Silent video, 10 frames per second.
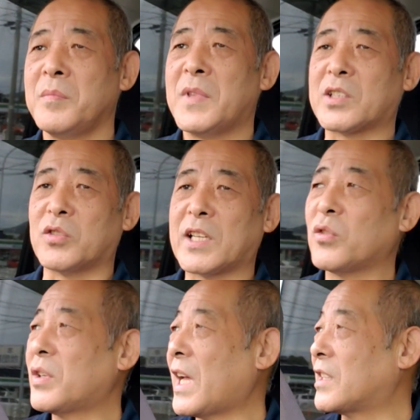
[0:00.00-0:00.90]
まあそんな
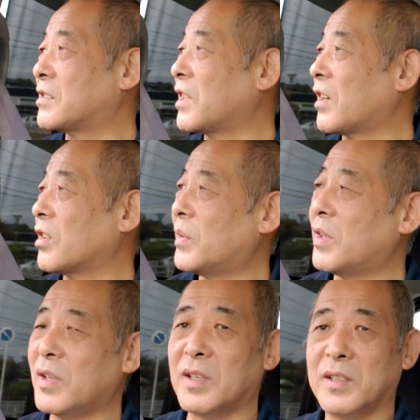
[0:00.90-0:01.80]
とこなんですけれど
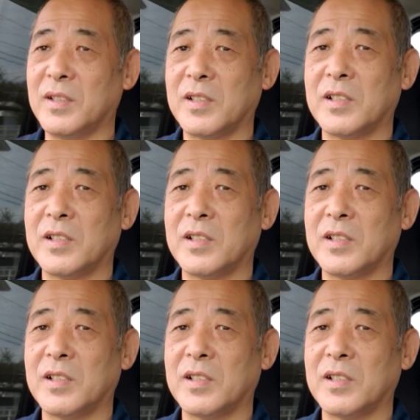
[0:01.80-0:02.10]
も。